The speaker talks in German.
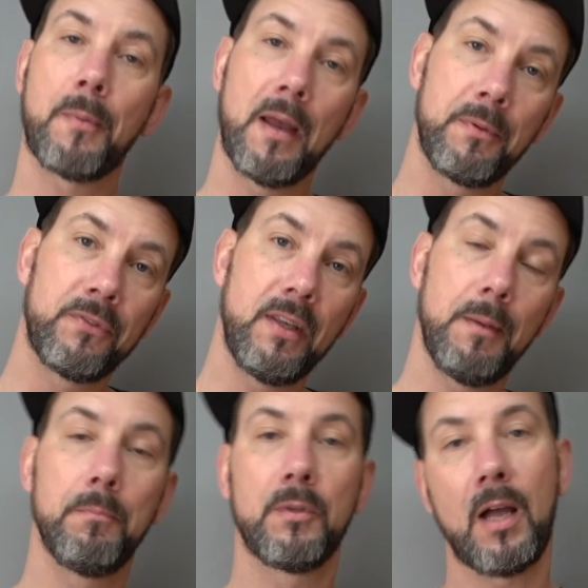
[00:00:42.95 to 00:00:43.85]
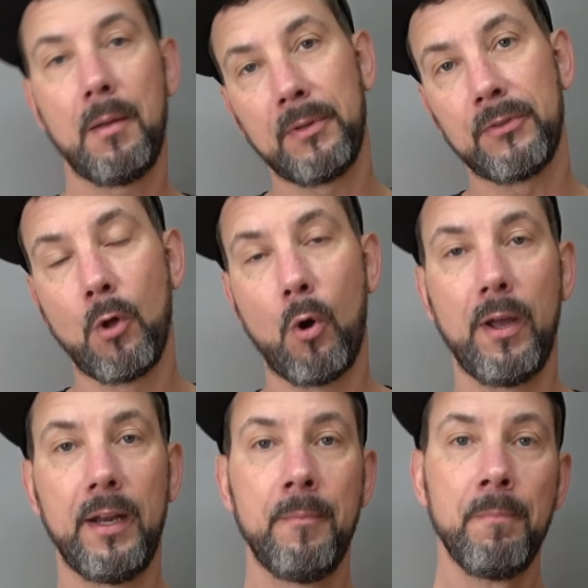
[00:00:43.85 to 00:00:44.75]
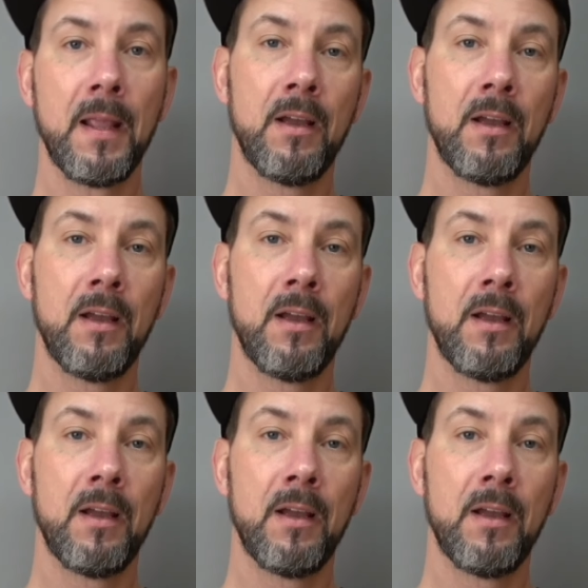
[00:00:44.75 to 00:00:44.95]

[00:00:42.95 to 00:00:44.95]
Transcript: 2 bis 7, 3 bis 9,